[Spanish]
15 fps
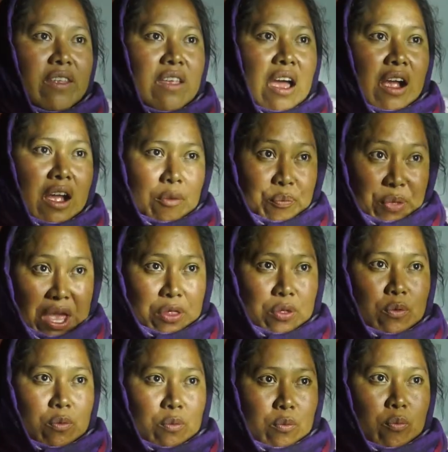se ha
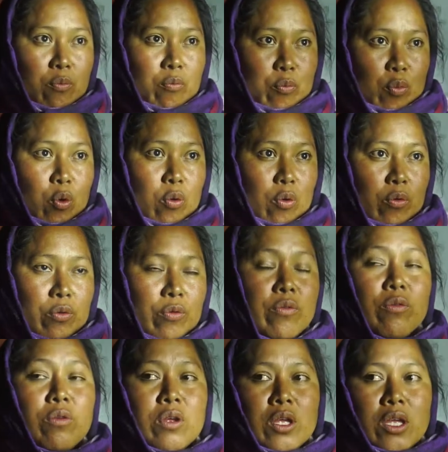cambiado un poco,
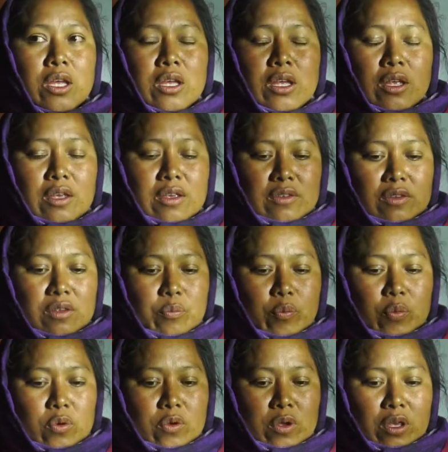¿no? Este,
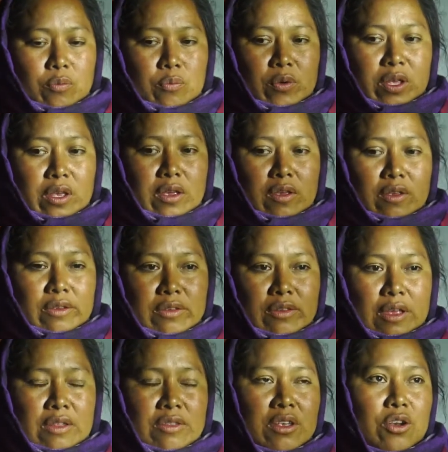porque
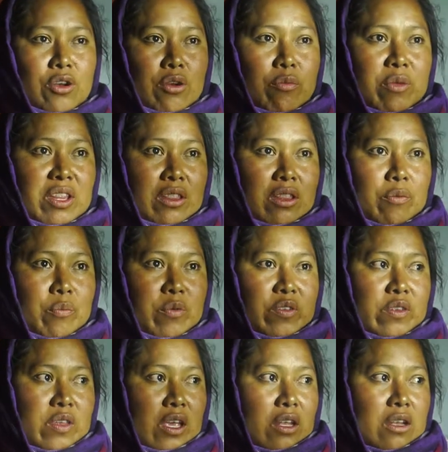pues anteriormente
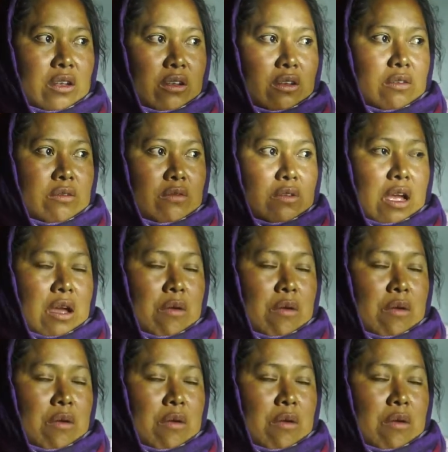pues quien